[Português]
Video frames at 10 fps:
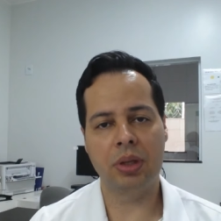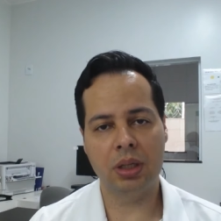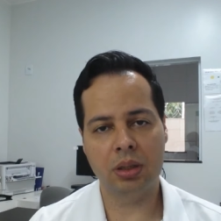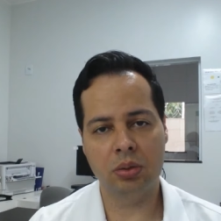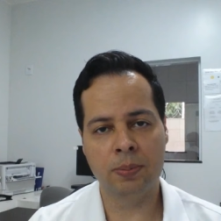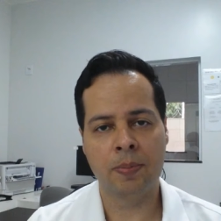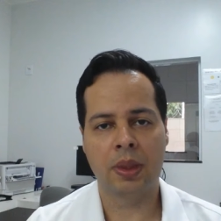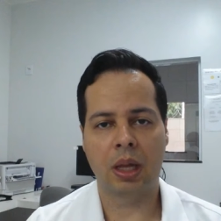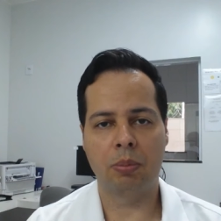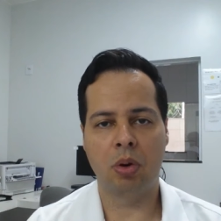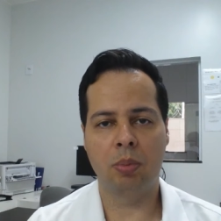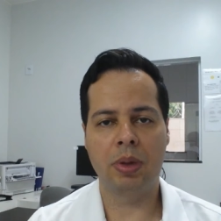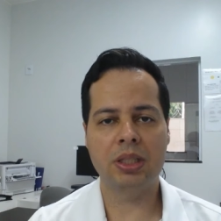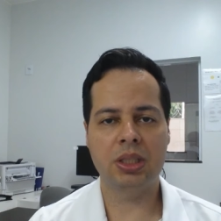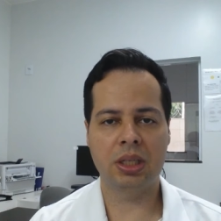fígado, tá bom?
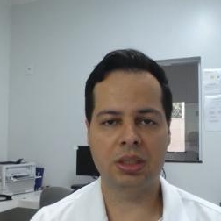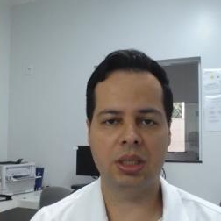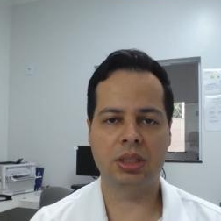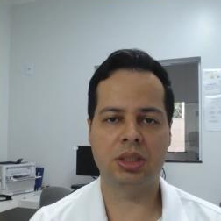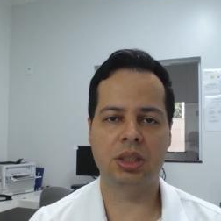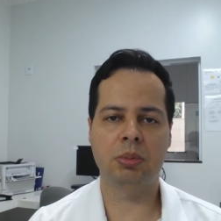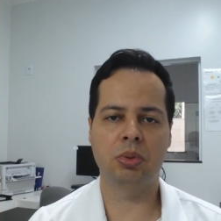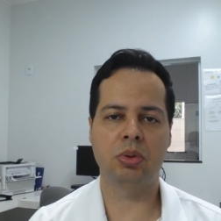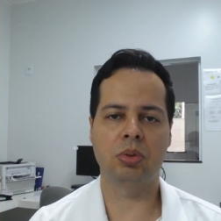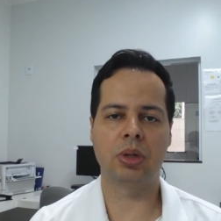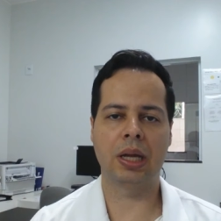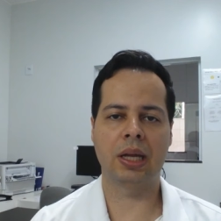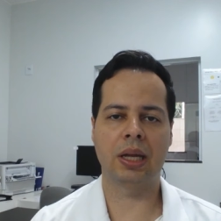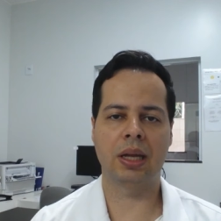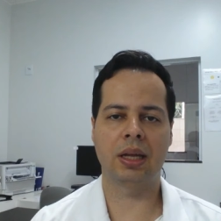Mediante estímulo
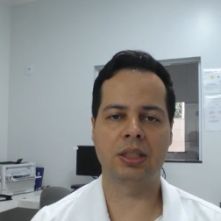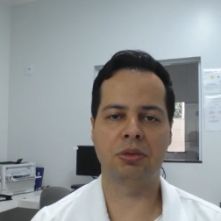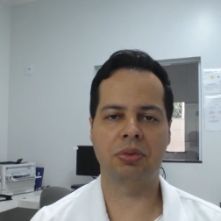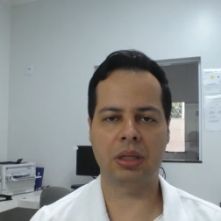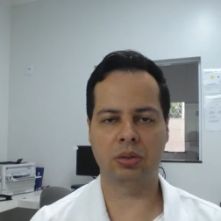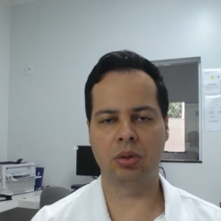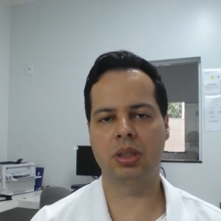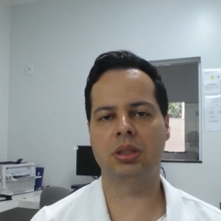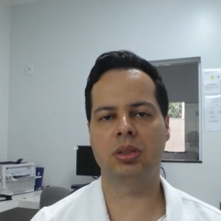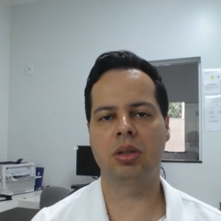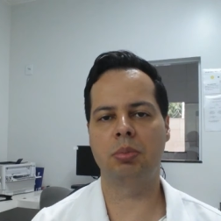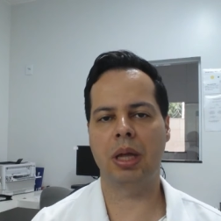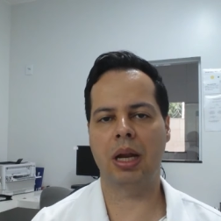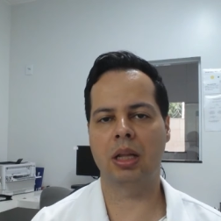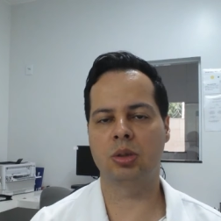é, de fatores que são
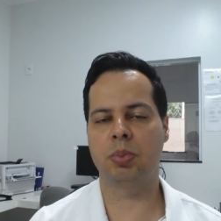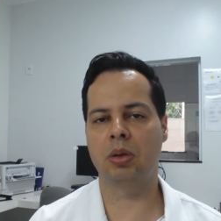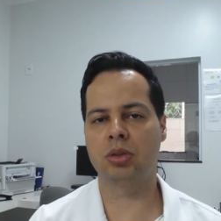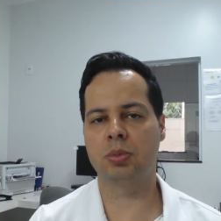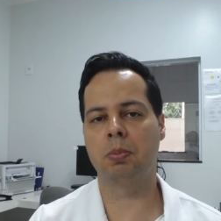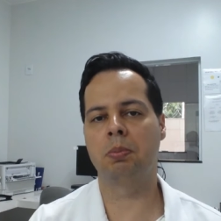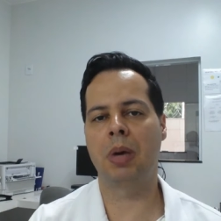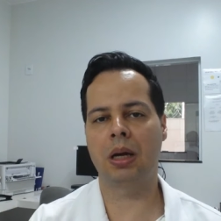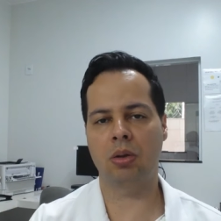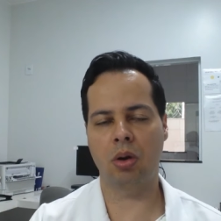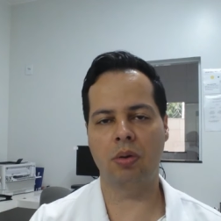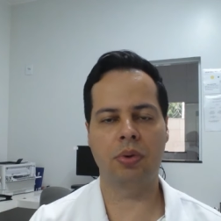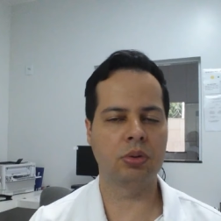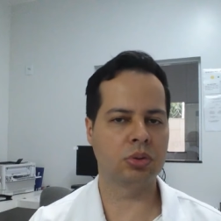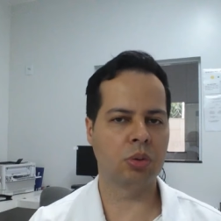liberados pelos
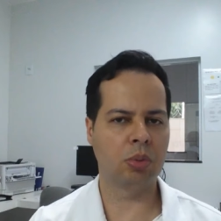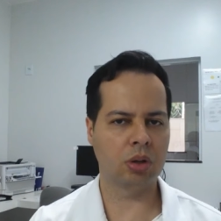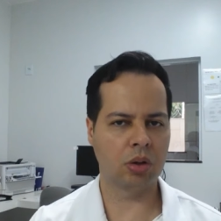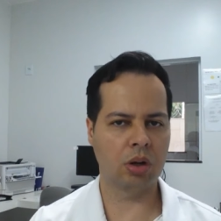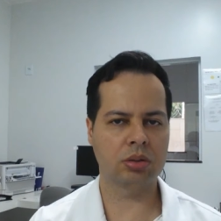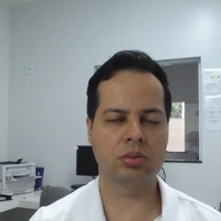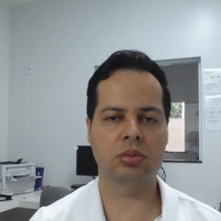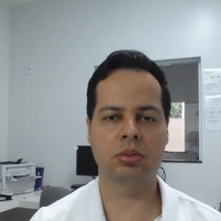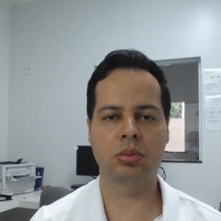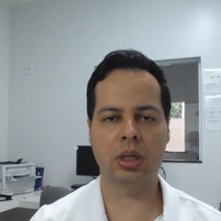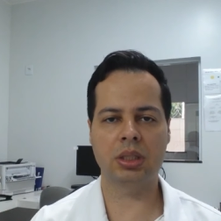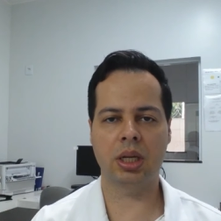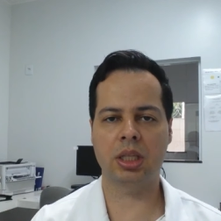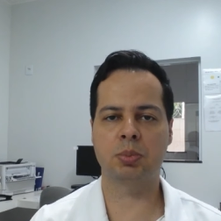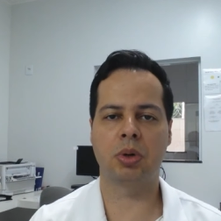macrófagos ou monócitos durante a
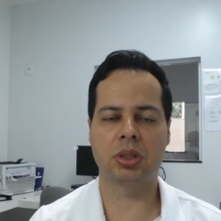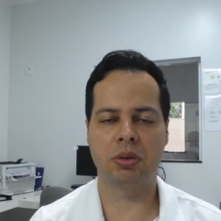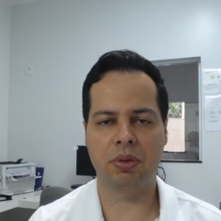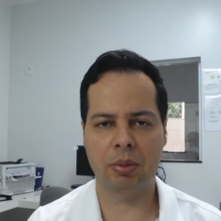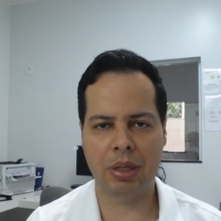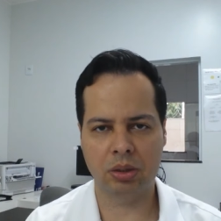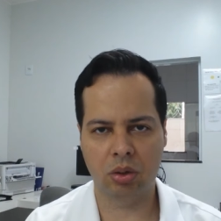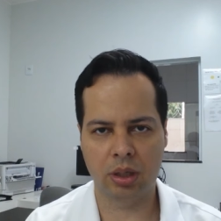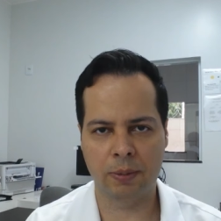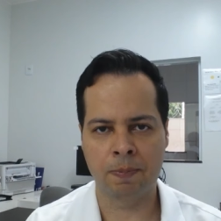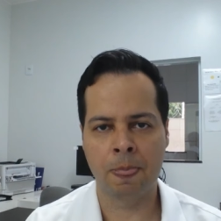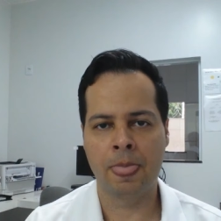resposta inflamatória.